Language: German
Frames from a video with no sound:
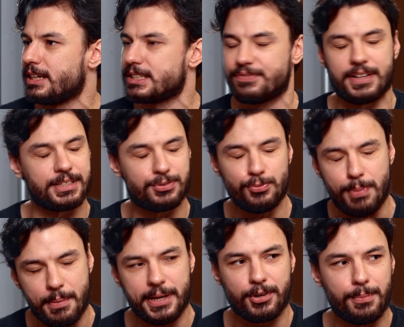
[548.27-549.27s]
Next war
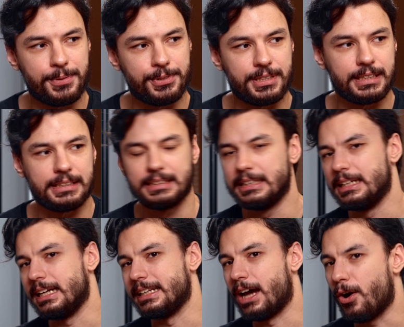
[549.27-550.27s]
super bei Computing,
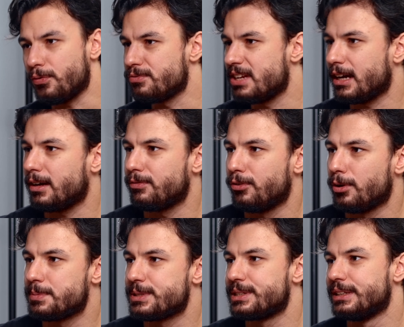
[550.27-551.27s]
ein Haufen
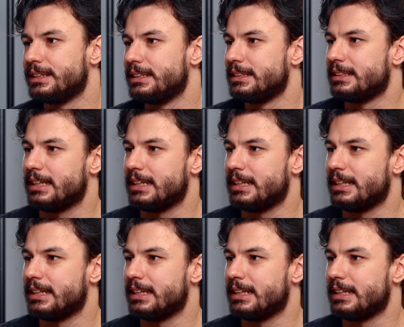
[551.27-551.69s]
Terraflops. oh, ja.